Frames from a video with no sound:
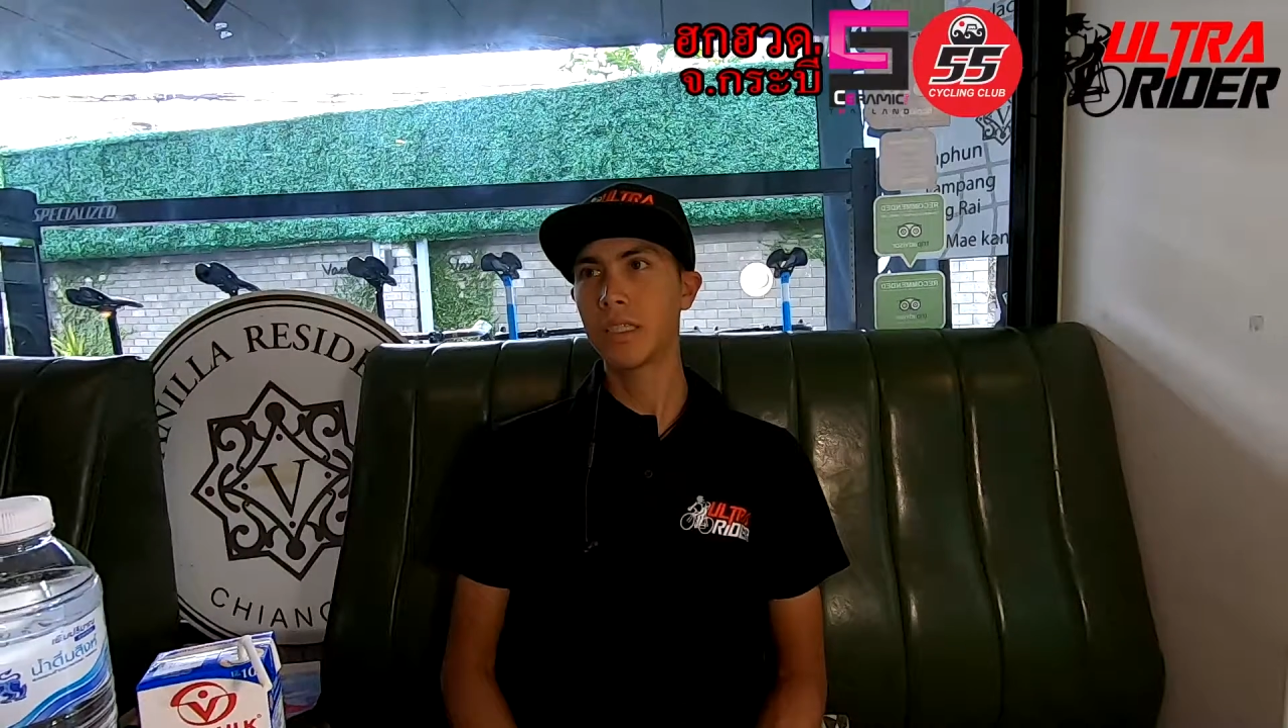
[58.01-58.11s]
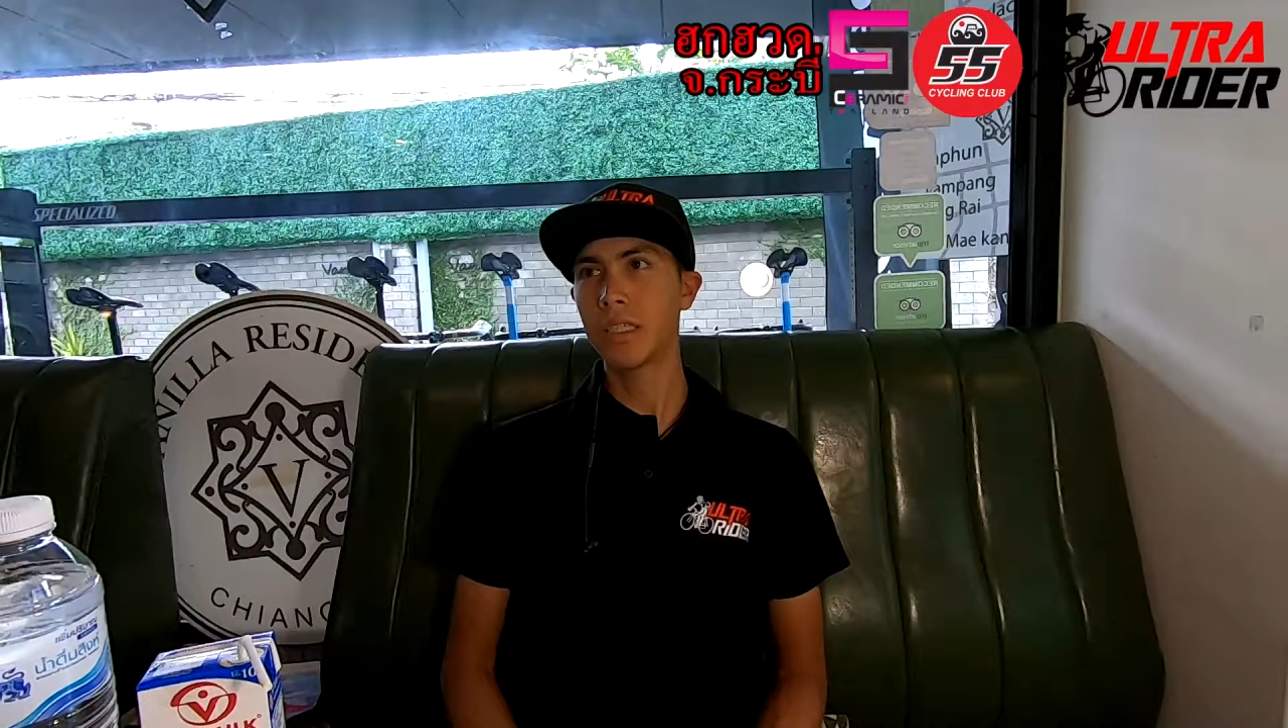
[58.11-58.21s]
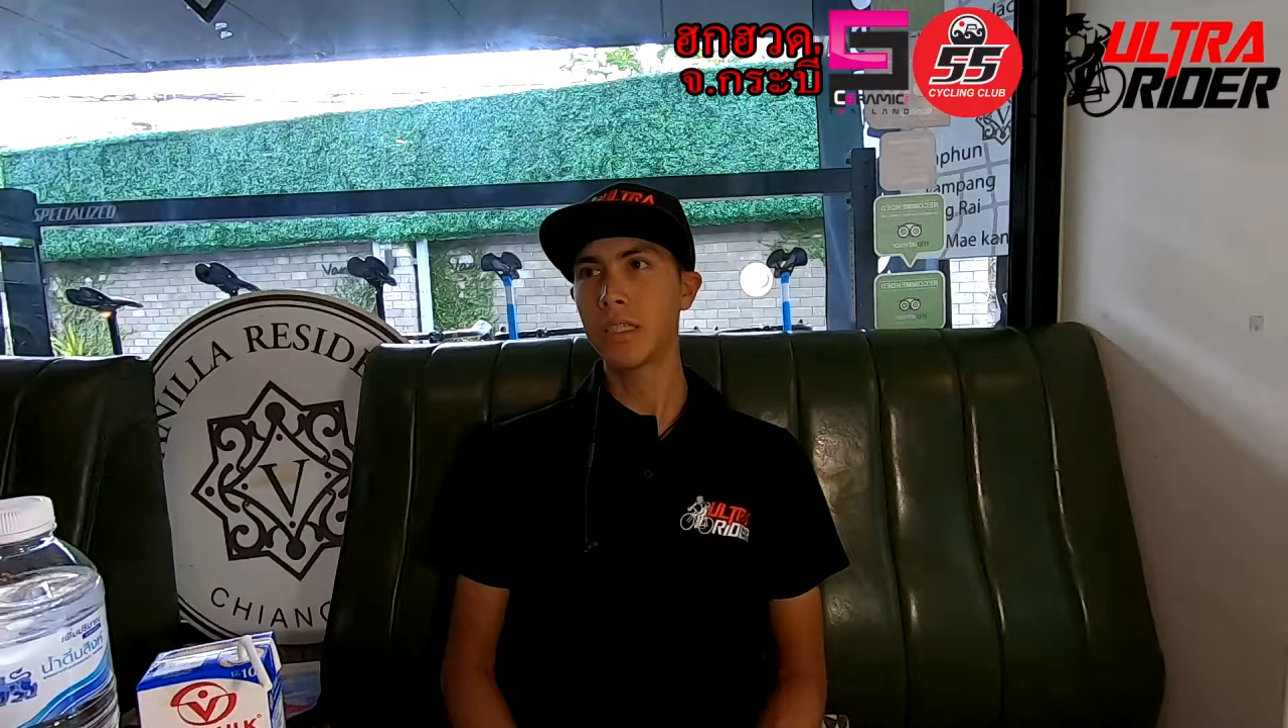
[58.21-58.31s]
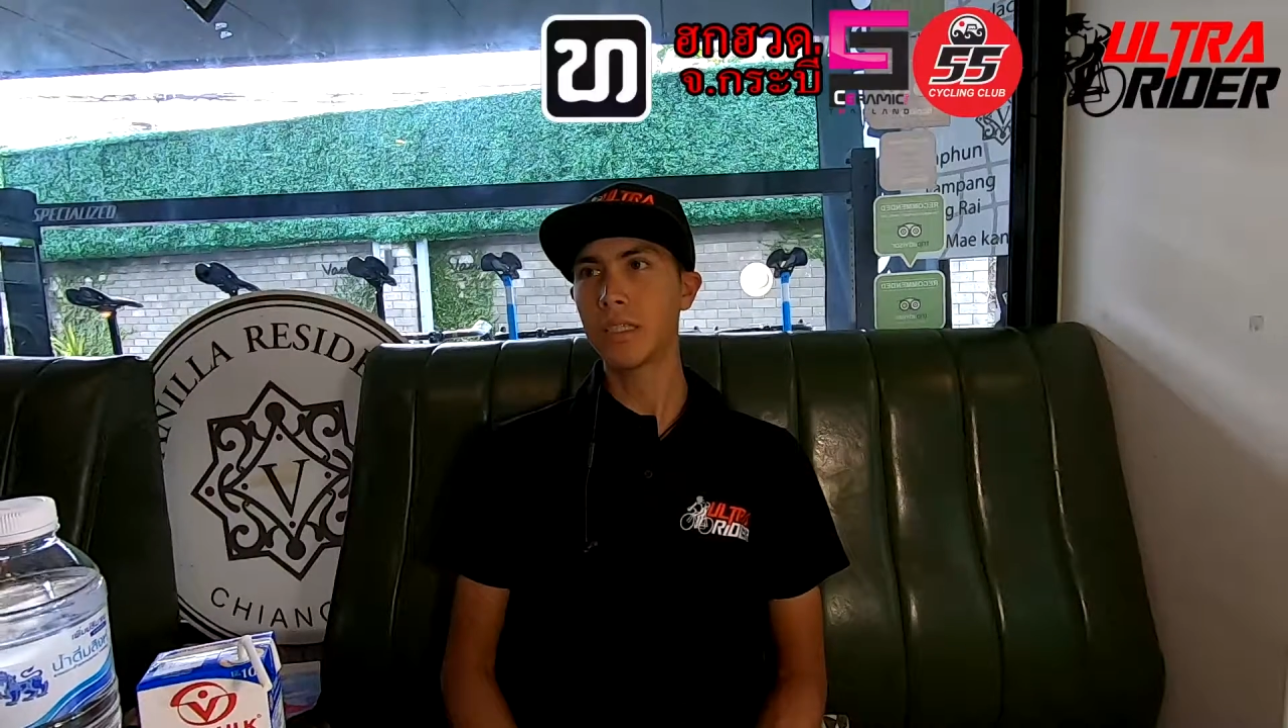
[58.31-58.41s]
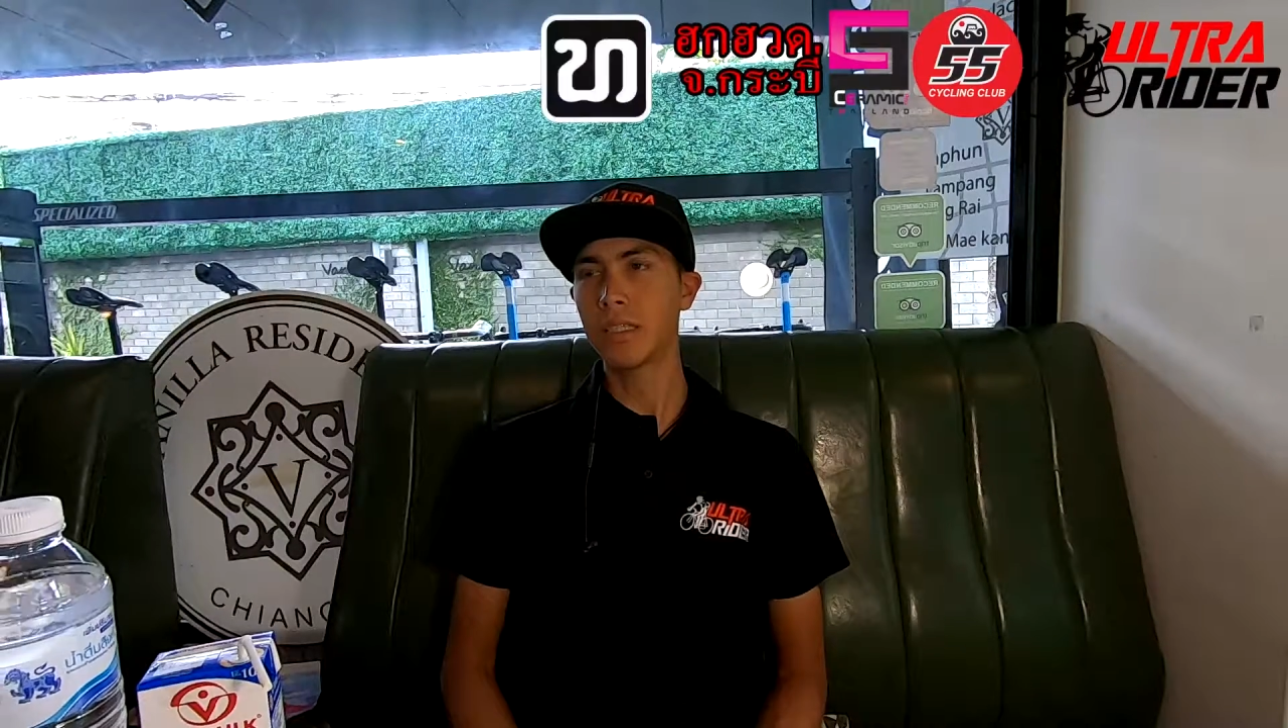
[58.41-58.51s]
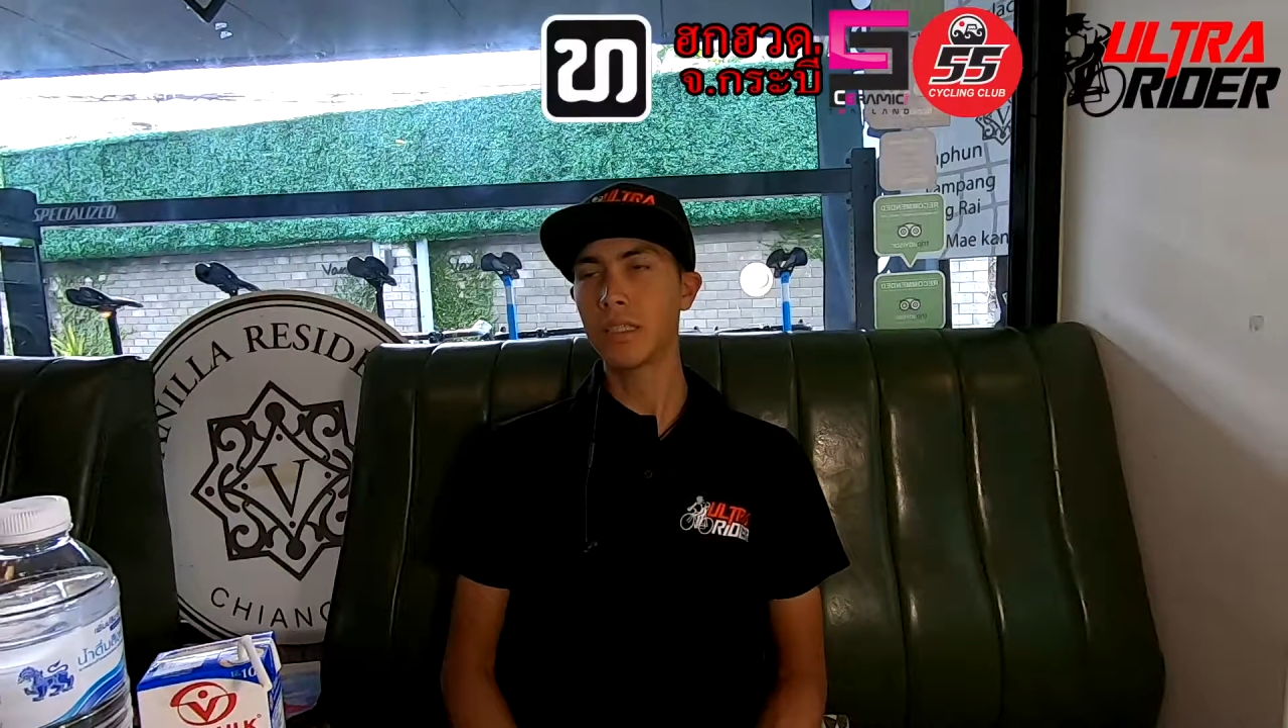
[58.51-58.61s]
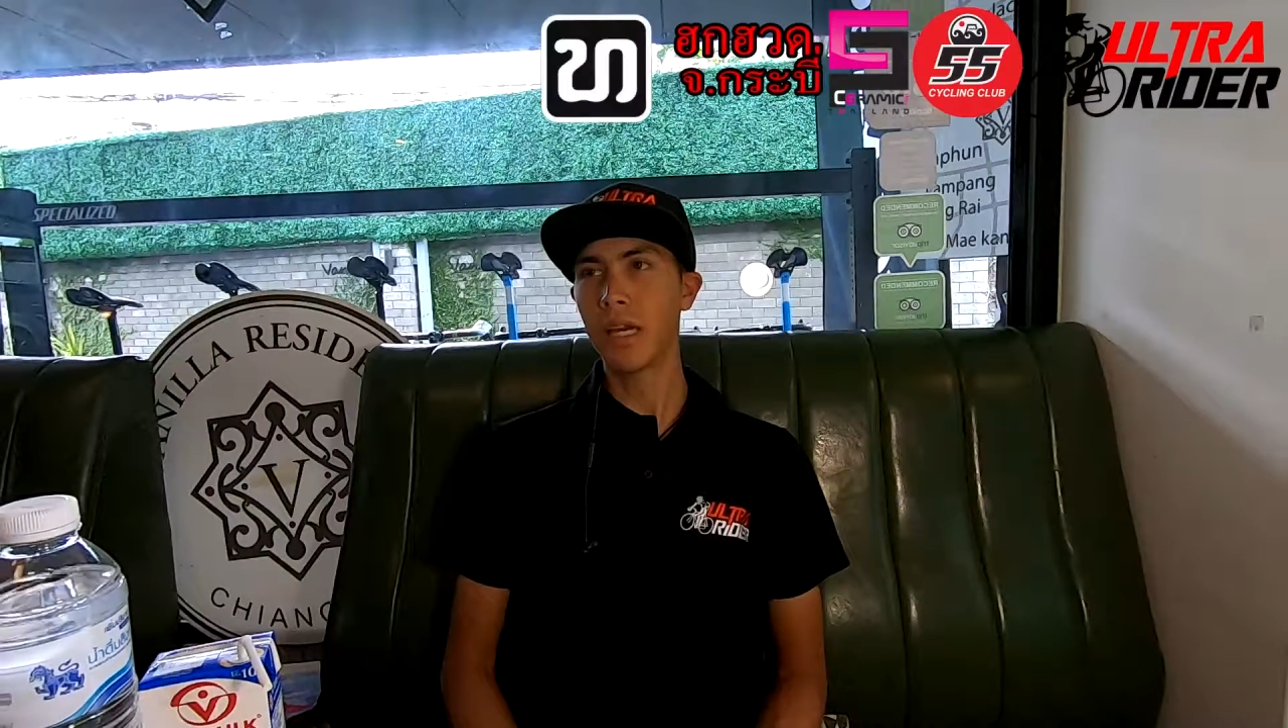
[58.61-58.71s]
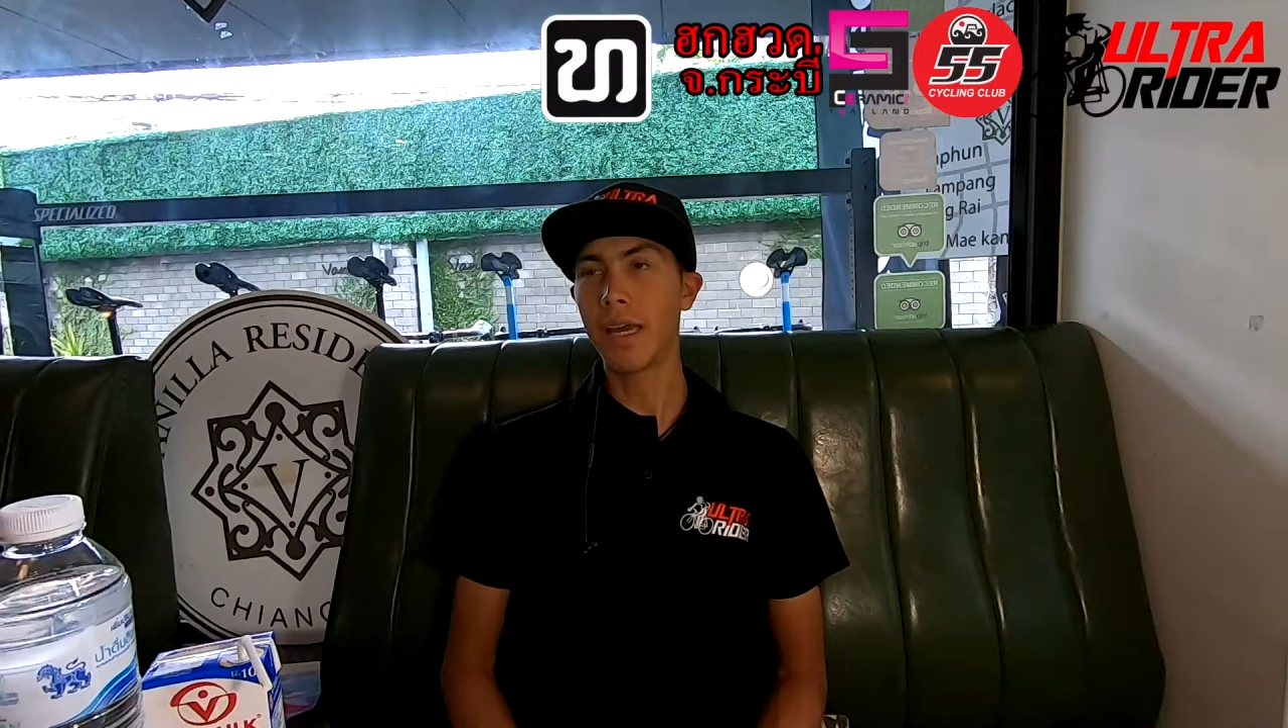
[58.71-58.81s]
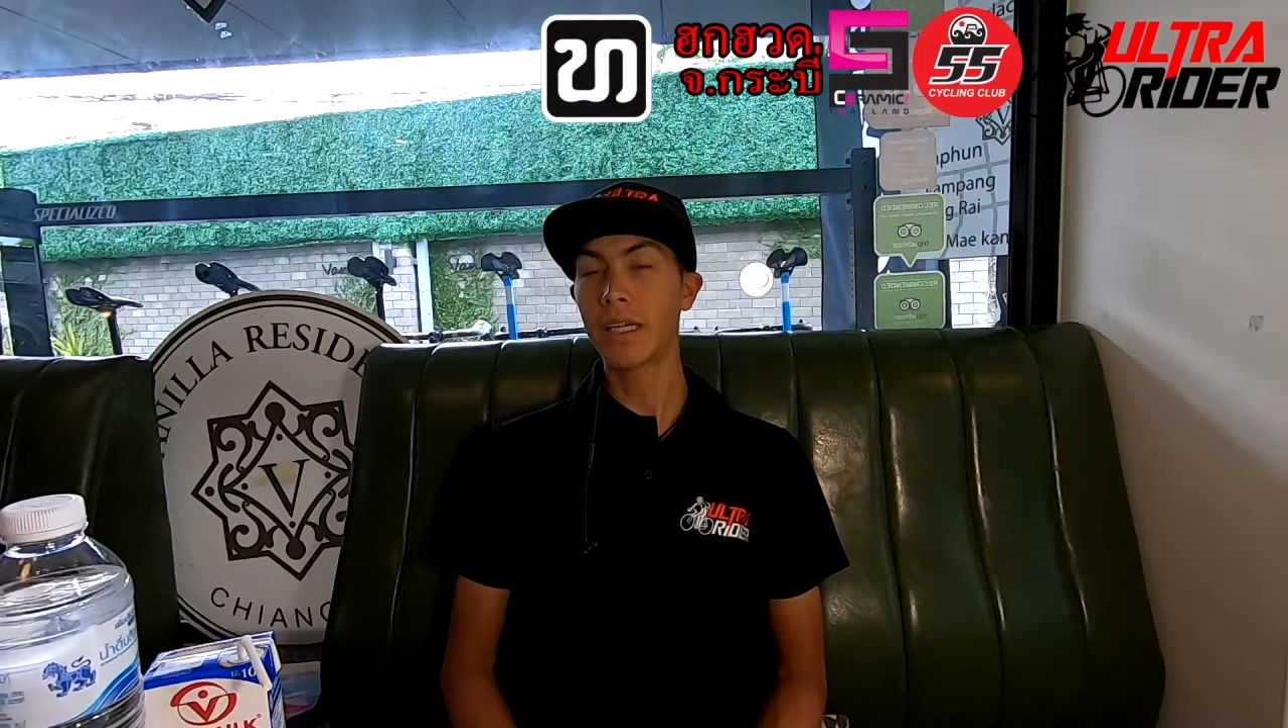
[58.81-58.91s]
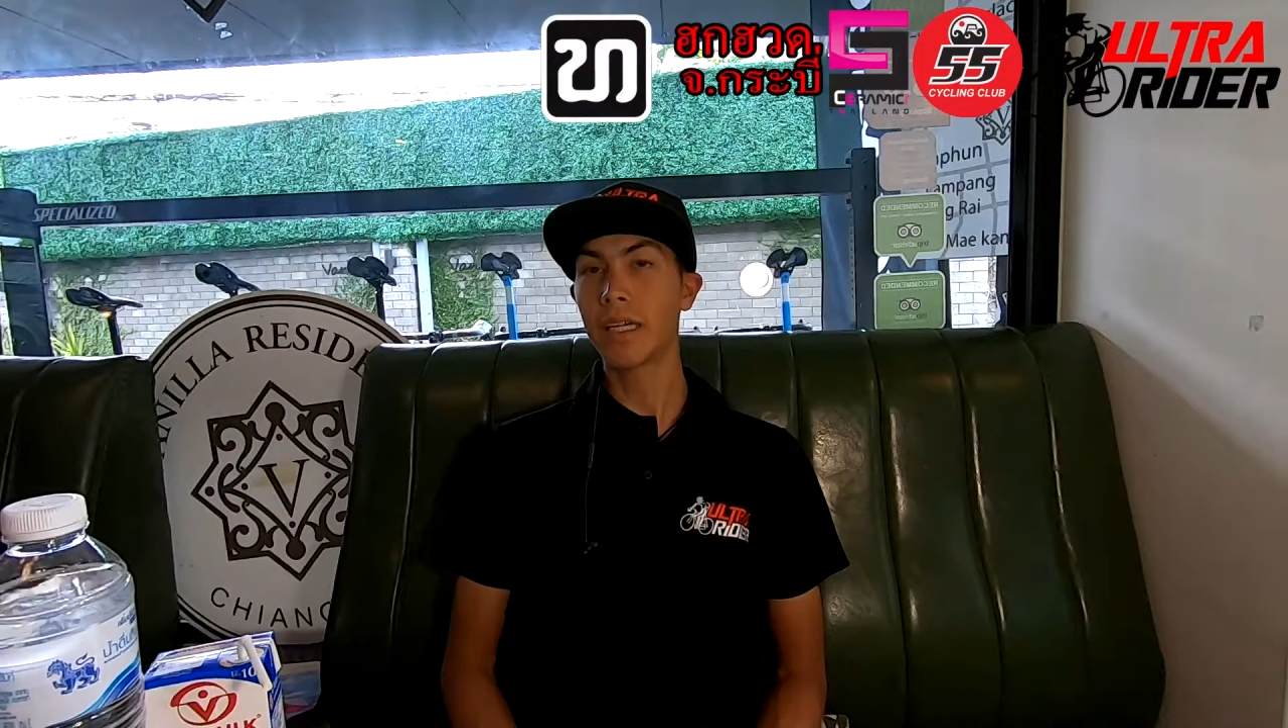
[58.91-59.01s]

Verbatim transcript: ที่ให้